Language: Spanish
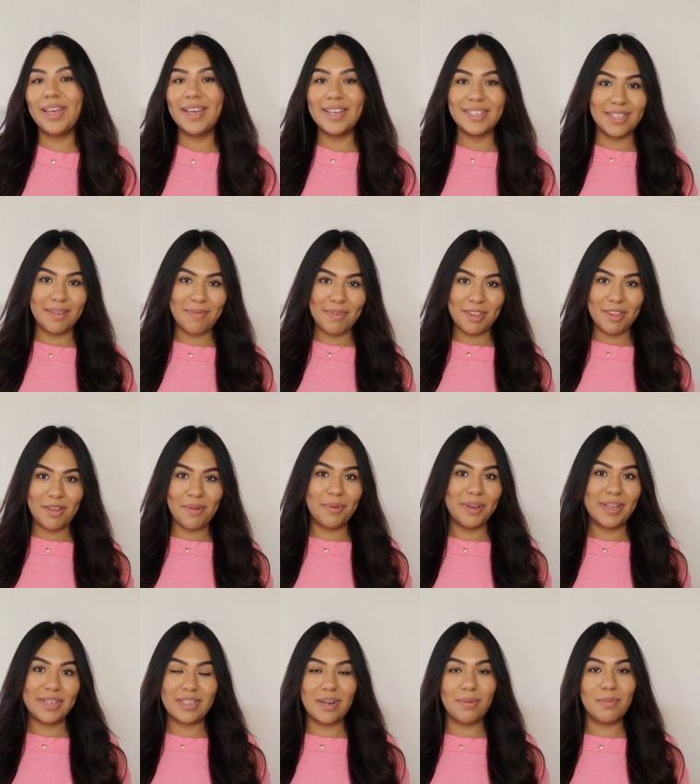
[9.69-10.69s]
en este video
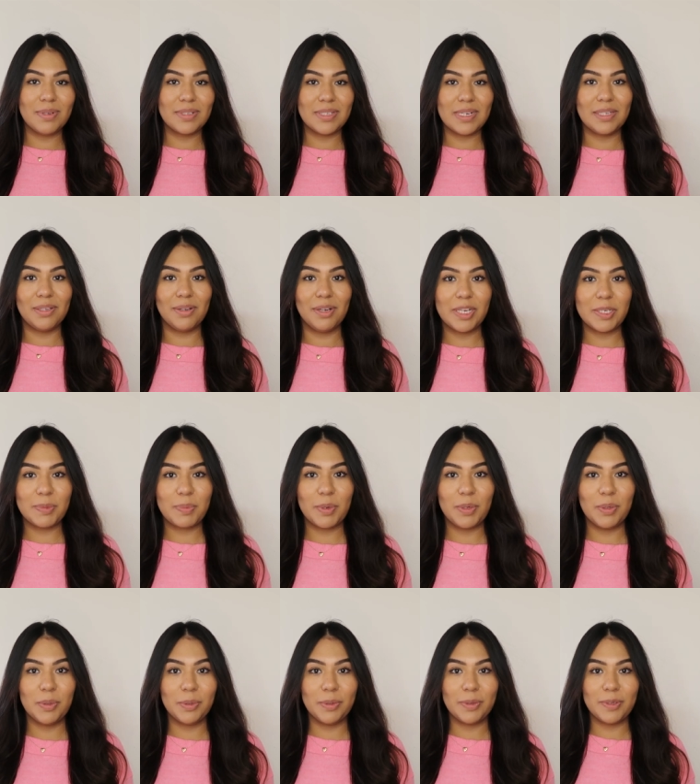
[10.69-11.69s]
voy a estar mostrándoles
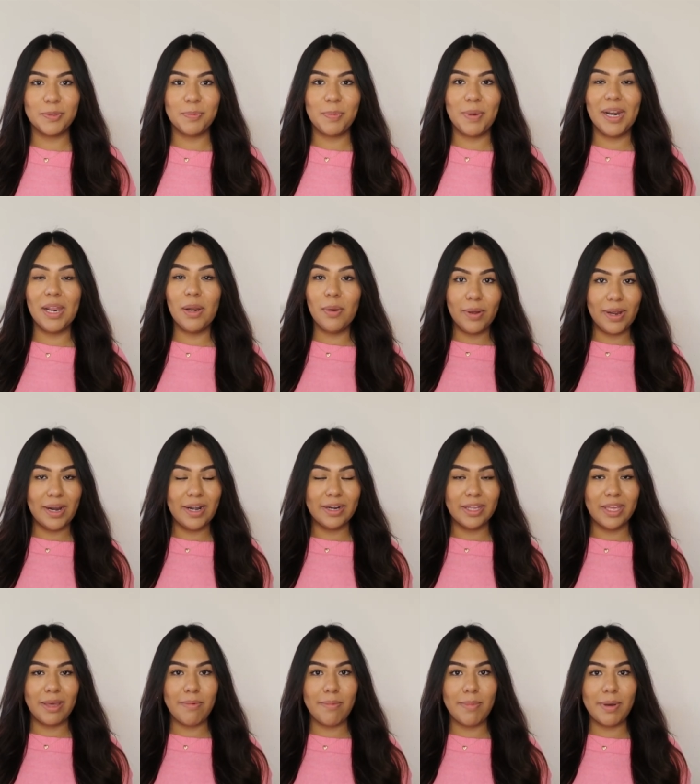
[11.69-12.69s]
productos para el
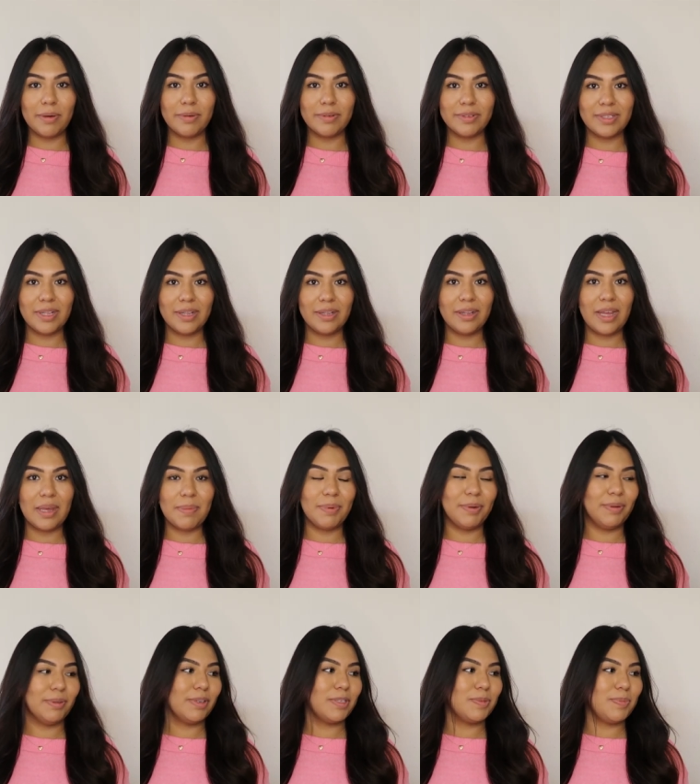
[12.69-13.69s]
hogar que a mí me gustan Hay
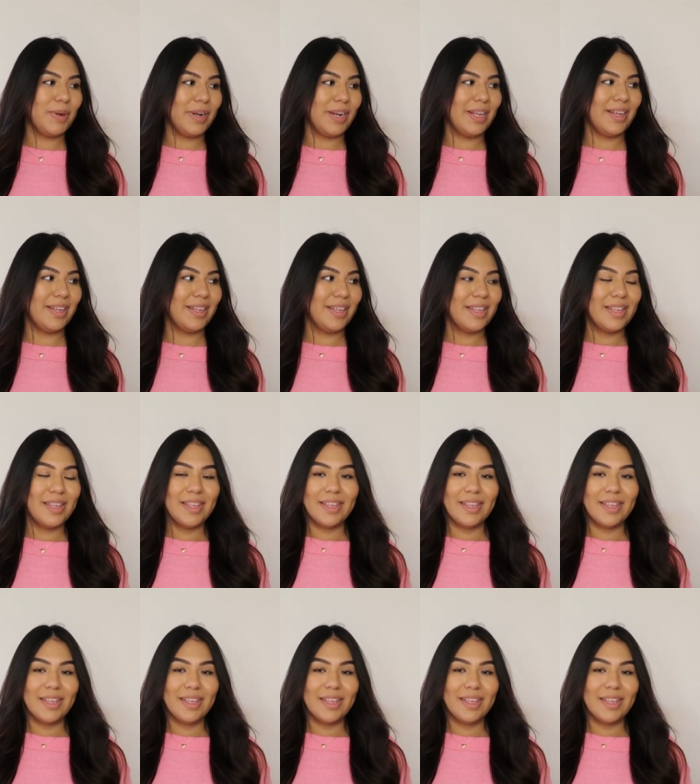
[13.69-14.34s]
productos para